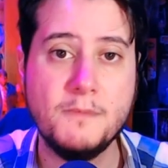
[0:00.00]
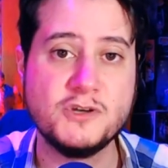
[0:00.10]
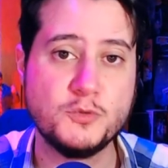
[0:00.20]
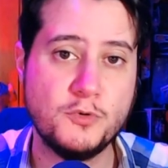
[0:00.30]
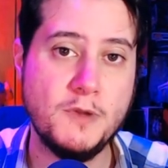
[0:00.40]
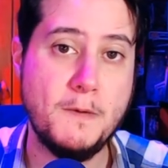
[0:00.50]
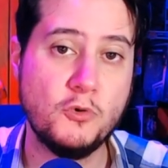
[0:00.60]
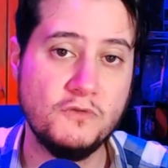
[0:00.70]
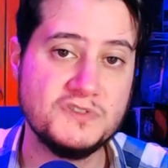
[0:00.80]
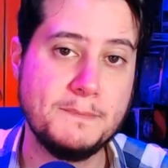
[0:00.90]
Mas o problema é
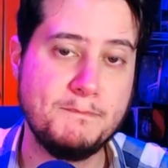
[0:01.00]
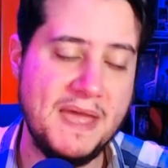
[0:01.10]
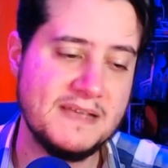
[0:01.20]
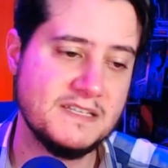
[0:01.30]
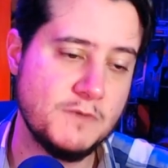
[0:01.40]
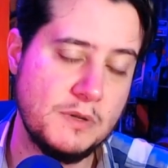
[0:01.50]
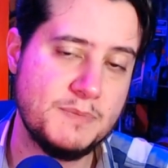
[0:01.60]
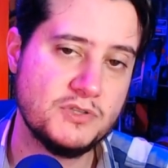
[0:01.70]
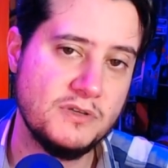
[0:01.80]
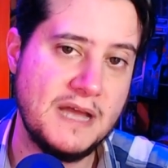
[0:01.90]
quando você pesa a mão em
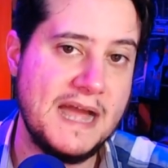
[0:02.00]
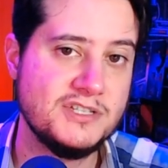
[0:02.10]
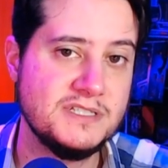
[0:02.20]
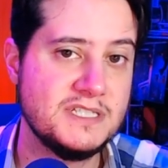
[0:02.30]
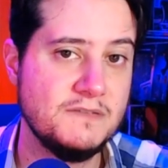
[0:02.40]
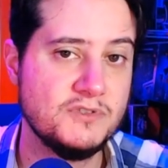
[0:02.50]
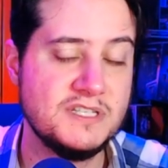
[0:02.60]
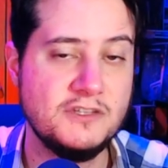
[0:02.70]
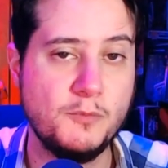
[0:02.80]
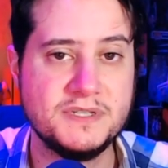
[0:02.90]
personagens que
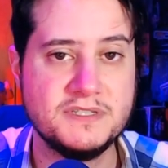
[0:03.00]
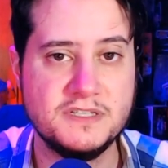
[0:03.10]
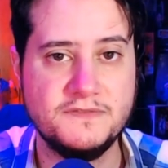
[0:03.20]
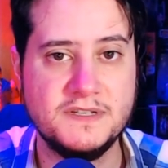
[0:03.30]
você não precisa